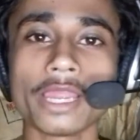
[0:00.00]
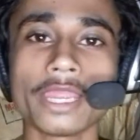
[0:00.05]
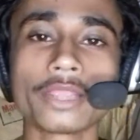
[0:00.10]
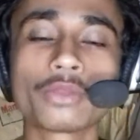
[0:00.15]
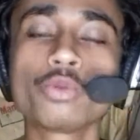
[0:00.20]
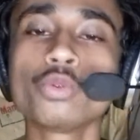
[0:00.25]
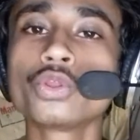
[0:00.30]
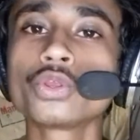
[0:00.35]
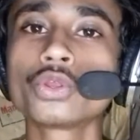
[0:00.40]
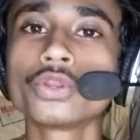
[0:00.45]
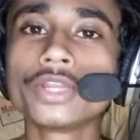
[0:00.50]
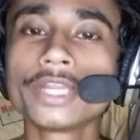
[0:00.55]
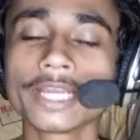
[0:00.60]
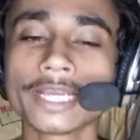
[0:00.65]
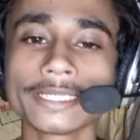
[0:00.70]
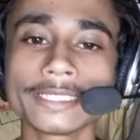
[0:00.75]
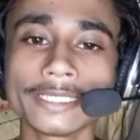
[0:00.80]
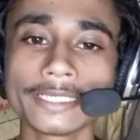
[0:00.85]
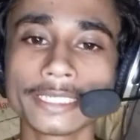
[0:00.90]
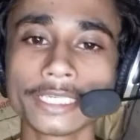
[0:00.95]
এই কুড়ি কোটি
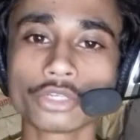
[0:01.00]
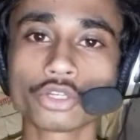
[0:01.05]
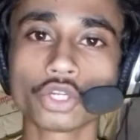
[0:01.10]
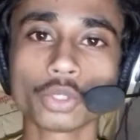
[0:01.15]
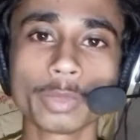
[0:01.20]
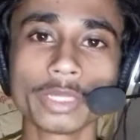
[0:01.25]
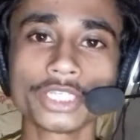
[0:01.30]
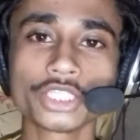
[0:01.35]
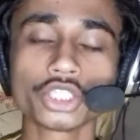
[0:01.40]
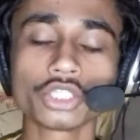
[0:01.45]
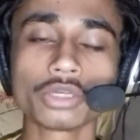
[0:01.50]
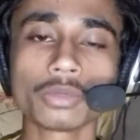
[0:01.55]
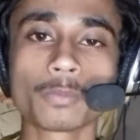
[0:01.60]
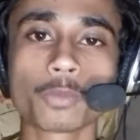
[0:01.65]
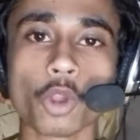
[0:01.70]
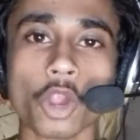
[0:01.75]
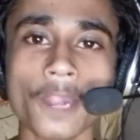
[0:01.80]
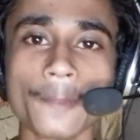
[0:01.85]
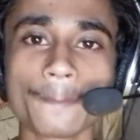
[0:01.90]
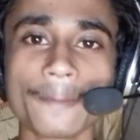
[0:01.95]
টাকা দিয়ে কি করবে জিও
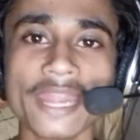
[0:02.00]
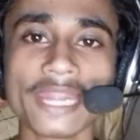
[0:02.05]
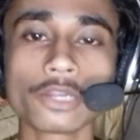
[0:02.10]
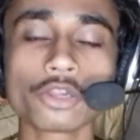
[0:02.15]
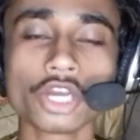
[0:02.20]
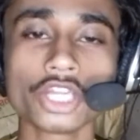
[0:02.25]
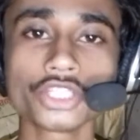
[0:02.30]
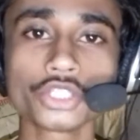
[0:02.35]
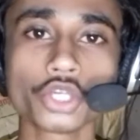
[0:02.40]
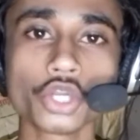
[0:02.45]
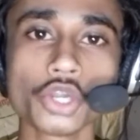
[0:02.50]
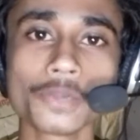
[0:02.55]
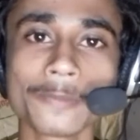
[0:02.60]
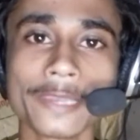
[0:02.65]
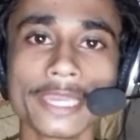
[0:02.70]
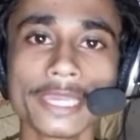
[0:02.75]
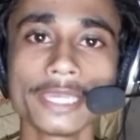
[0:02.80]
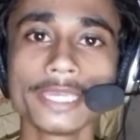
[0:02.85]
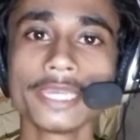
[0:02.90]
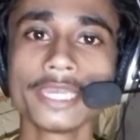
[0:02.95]
ব্রডব্যান্ড লঞ্চ
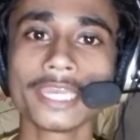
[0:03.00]
করবে